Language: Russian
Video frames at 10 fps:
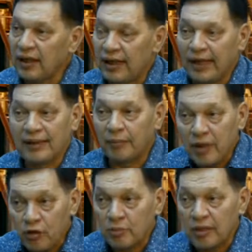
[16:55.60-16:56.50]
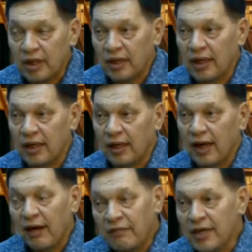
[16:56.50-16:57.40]
Это мое мнение.
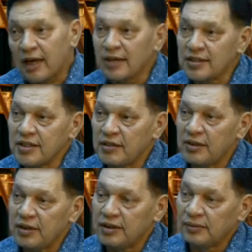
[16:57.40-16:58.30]
А вы как оцениваете?